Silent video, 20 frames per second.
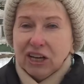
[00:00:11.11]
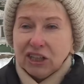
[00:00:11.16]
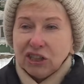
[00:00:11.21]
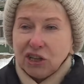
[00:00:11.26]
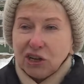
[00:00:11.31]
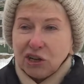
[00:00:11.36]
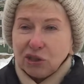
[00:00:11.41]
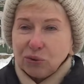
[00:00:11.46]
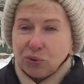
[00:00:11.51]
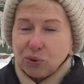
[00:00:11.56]

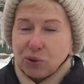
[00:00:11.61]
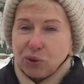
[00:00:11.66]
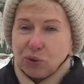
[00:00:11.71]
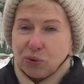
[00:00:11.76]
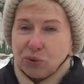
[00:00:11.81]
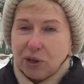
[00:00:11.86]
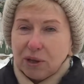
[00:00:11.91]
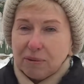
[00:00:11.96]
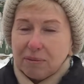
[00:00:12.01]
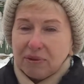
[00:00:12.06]
Наряду с
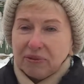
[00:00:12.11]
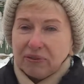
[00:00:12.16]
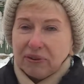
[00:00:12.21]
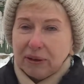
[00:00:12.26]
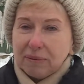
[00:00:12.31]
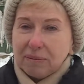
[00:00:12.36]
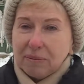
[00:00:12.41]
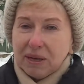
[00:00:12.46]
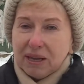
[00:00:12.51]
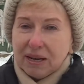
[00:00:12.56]
другими
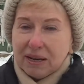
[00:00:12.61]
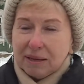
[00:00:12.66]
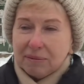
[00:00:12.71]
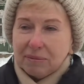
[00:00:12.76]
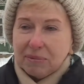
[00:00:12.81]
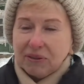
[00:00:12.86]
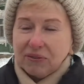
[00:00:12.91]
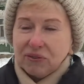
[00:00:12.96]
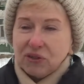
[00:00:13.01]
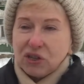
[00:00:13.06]

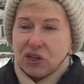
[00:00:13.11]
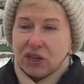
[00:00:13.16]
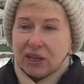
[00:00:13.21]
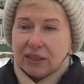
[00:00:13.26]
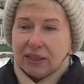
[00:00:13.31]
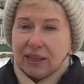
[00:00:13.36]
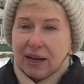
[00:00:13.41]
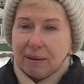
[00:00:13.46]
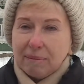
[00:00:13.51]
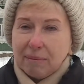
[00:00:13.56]
фамилиями, в
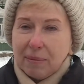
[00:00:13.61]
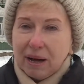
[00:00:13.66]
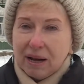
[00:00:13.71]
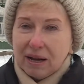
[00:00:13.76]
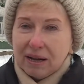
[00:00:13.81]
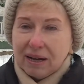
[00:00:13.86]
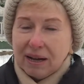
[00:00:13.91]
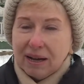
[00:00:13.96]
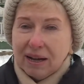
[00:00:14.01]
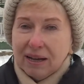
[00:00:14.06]
чьих
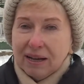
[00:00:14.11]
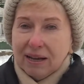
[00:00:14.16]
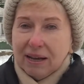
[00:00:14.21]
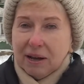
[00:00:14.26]
домах